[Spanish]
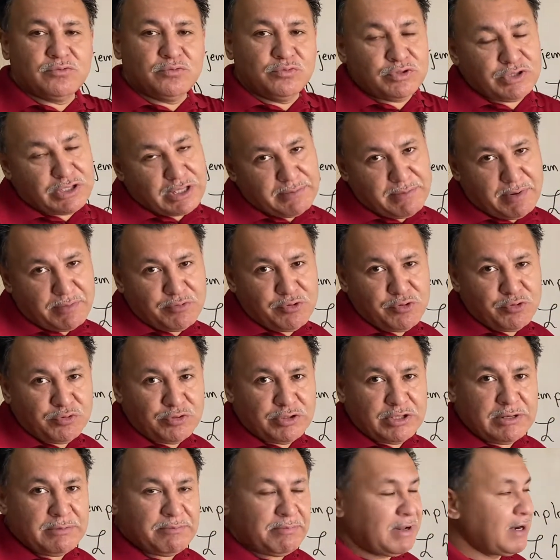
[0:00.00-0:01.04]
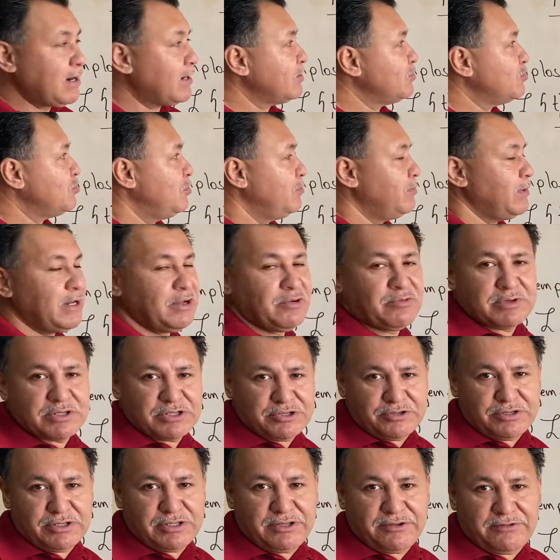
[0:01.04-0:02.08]
un tema muy útil para resolver
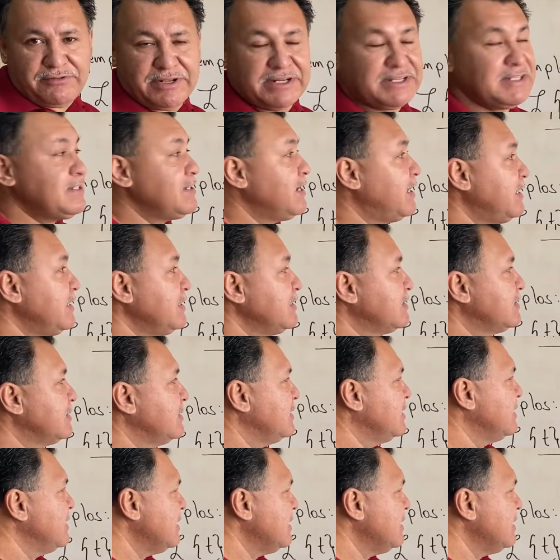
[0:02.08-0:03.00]
ecuaciones diferenciales.